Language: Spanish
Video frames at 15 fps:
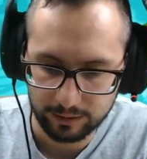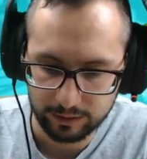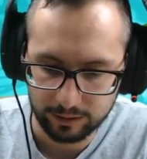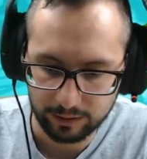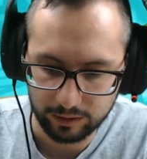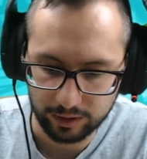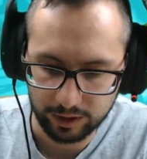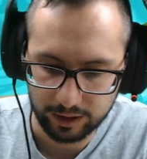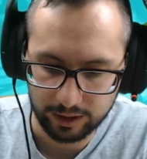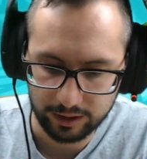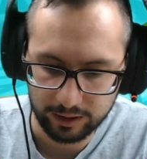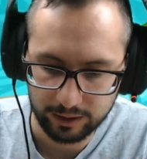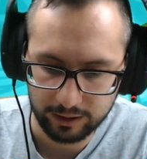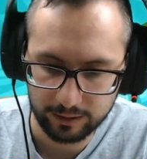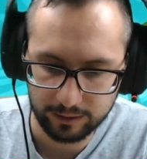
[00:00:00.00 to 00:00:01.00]
Ok.
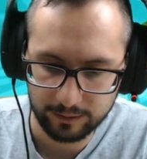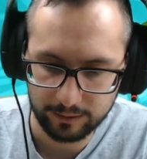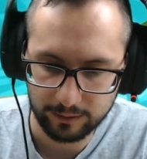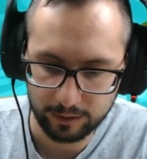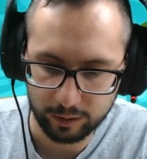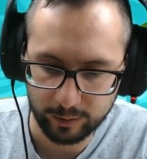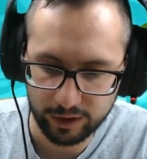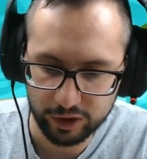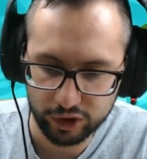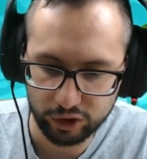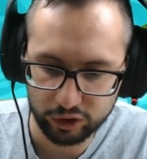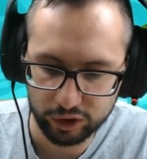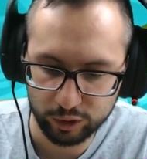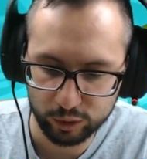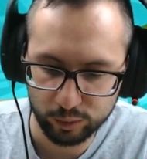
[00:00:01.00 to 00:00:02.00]
Lo malo es que no
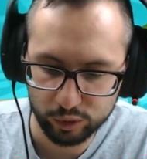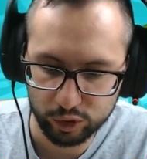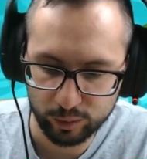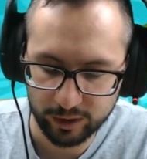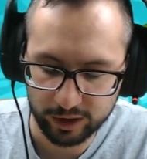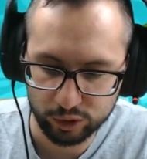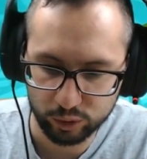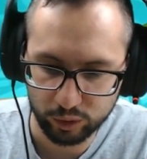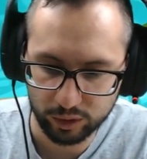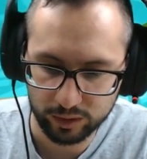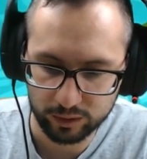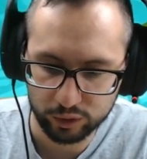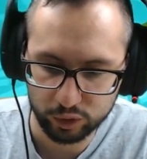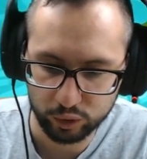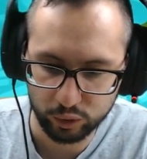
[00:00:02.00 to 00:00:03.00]
tengo mucho para su,
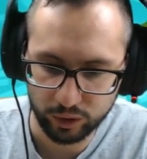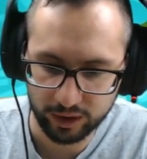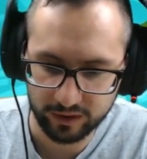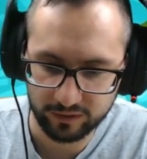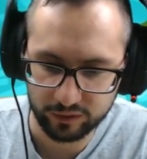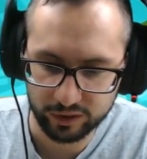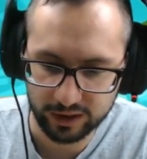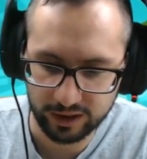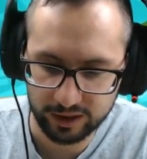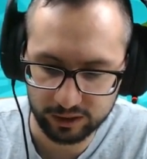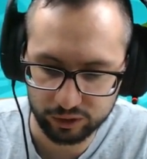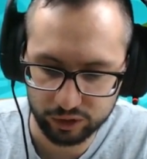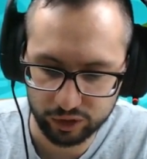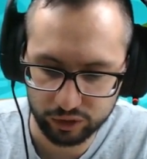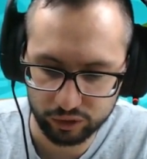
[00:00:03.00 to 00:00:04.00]
su ejército de esqueletos,
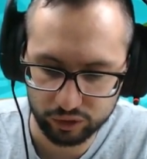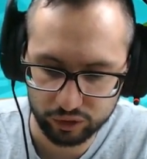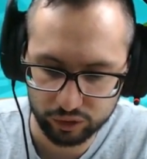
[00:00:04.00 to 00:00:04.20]
chicos.